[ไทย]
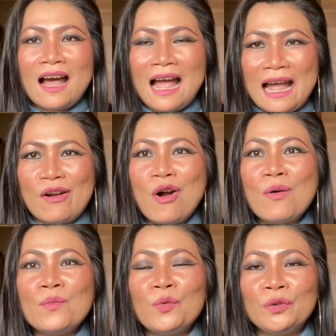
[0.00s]
หาข้อ
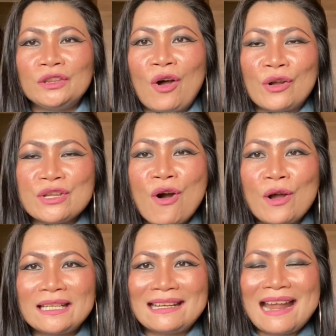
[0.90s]
มูลต่อยอ
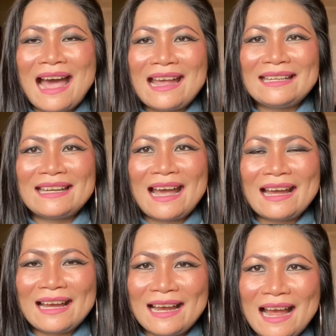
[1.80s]
ดกันได้นะ
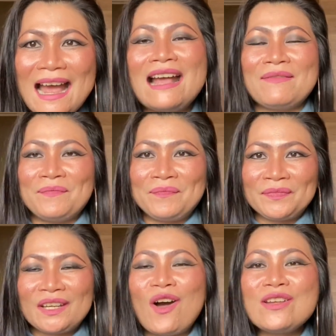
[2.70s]
คะ
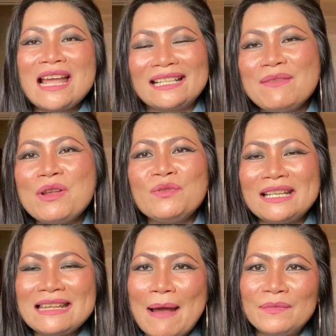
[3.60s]
ก็อย่างที่แม่นุช
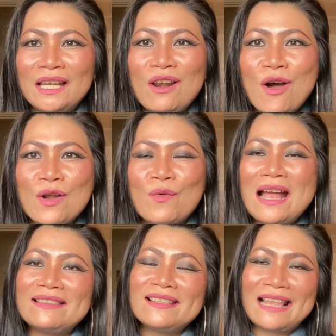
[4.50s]
จะย้ำตลอดว่า
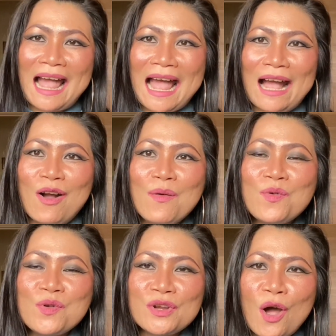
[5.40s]
ศึกษาหาข้อ
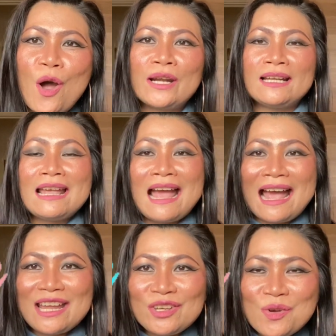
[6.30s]
มูลก่อน
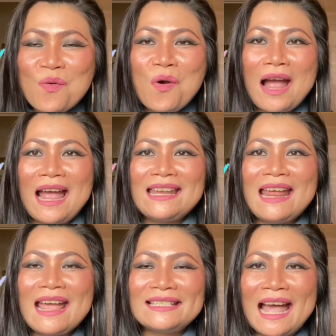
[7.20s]
ให้ชัวร์ให้
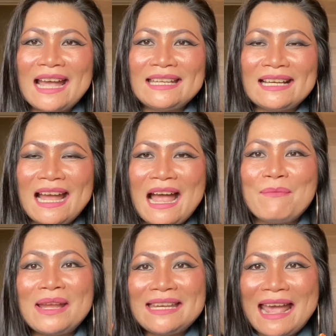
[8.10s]
แน่ใจนะคะ
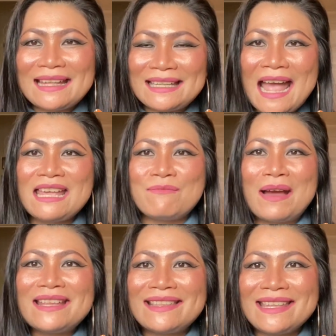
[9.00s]
ไม่แน่ใจ
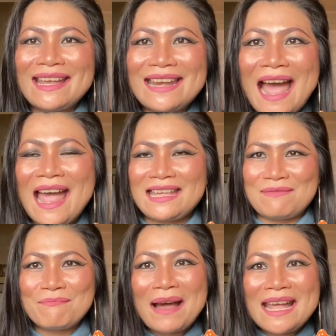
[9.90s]
ไม่เสียดาย
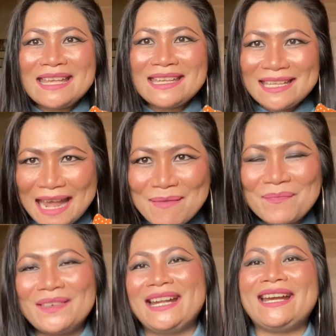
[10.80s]
ไม่เก็บ
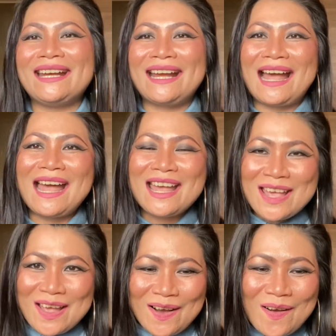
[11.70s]
นะคะ
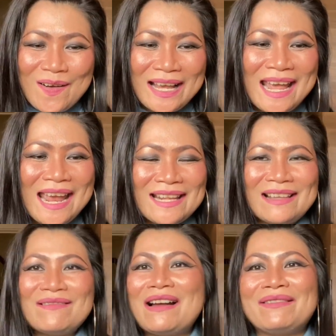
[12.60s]
โอเค
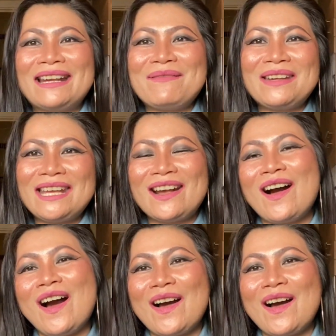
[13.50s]
สำหรับคลิปนี้ก็